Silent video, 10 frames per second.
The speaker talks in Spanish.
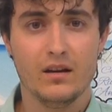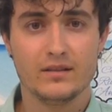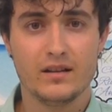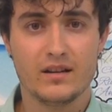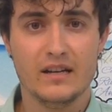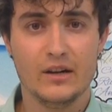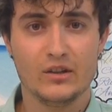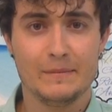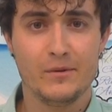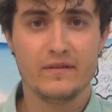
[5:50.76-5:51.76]
Hasta aquí
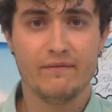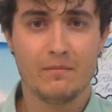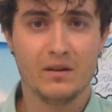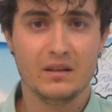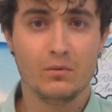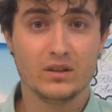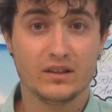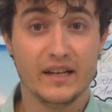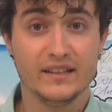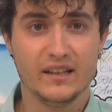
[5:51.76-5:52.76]
los servicios informativos
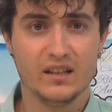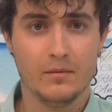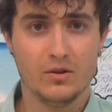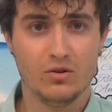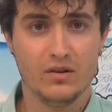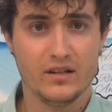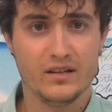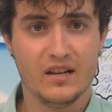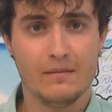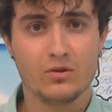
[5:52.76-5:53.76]
de 30 Televisión.
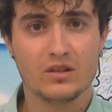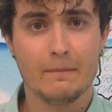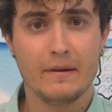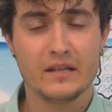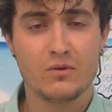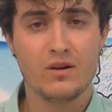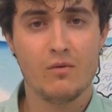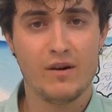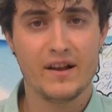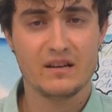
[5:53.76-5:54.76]
Les deseamos que pasen
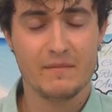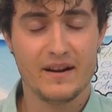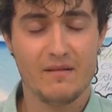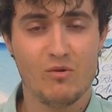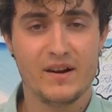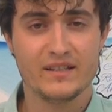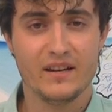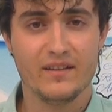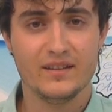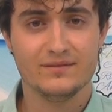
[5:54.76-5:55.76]
una buena semana. Buenas
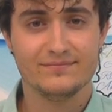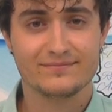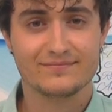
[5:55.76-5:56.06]
tardes.